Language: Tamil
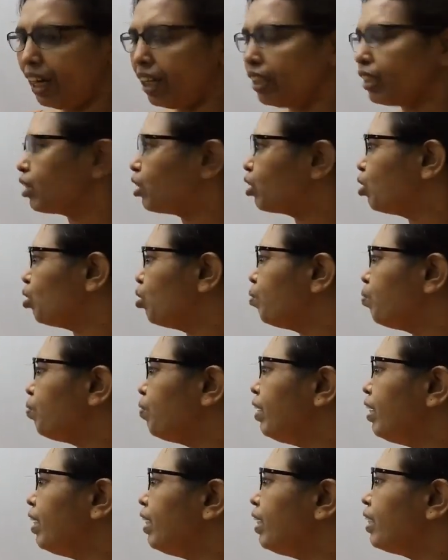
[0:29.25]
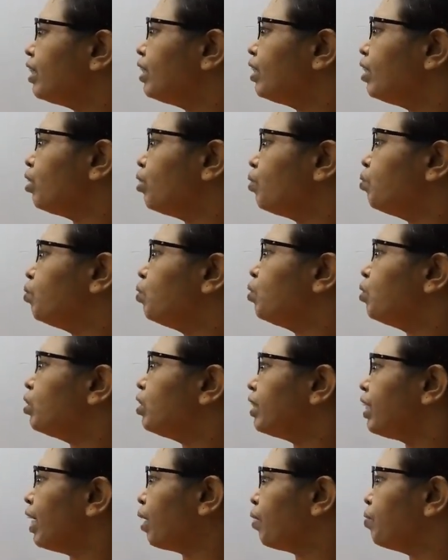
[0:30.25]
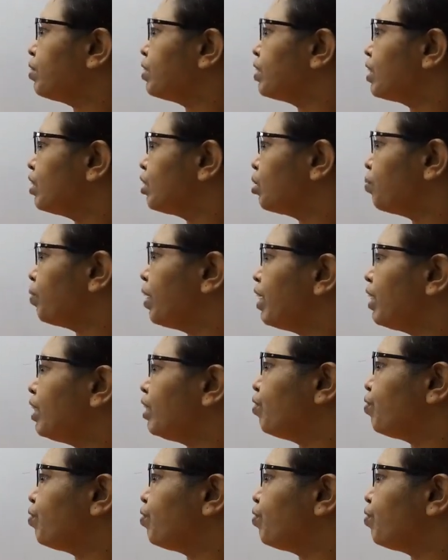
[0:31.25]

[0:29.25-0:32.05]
அது கியூப் இதில் மூணு டைமென்ஷன்ஸுமே